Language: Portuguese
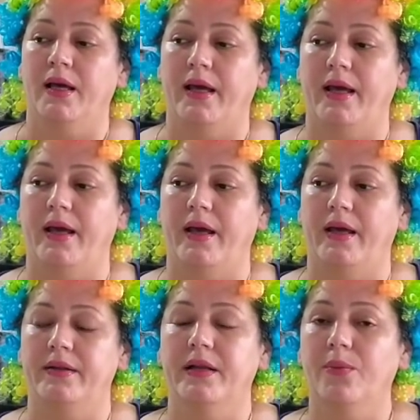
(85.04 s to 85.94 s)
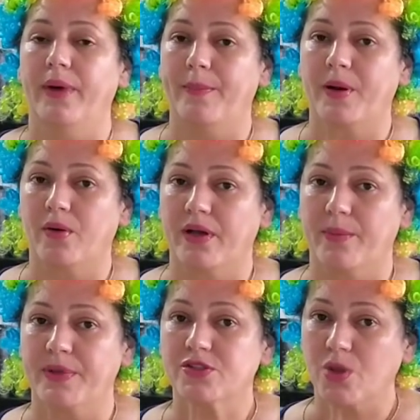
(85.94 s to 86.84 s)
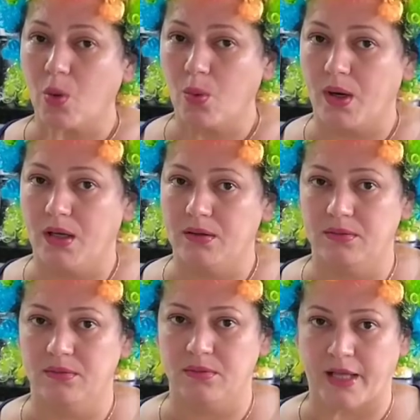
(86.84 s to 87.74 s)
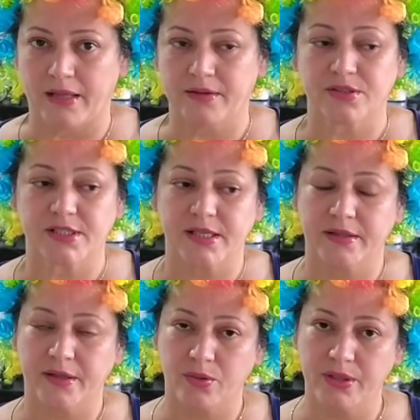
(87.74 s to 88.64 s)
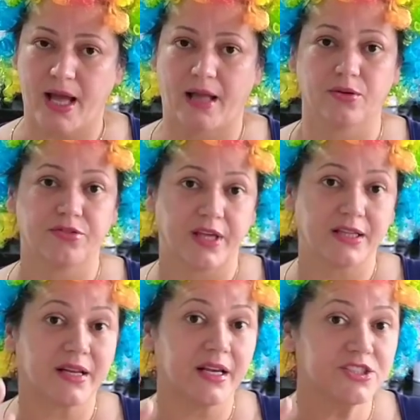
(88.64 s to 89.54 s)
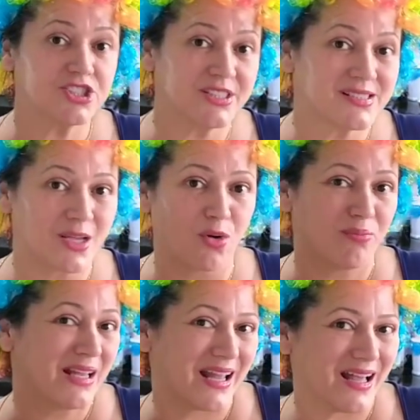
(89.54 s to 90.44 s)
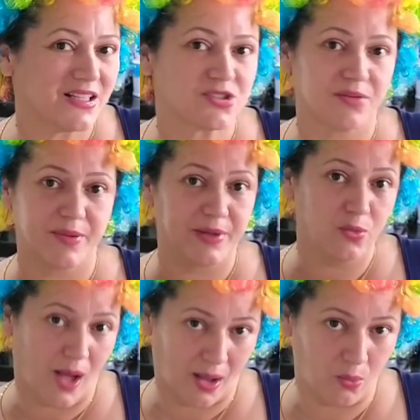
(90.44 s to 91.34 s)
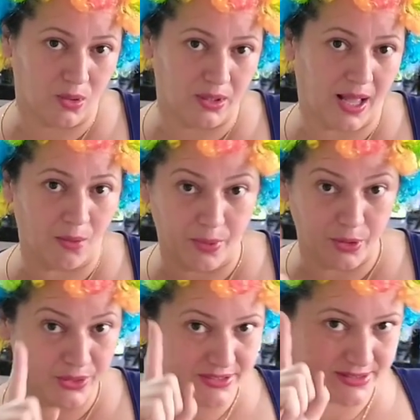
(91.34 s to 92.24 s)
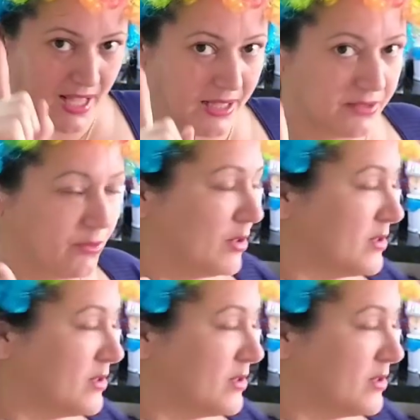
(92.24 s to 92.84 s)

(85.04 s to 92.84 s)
é, não é para qualquer pessoa, tá? Então vocês têm que ter cuidado. Eu fiquei três dias sem comer nada, só bebendo água, água ionizada.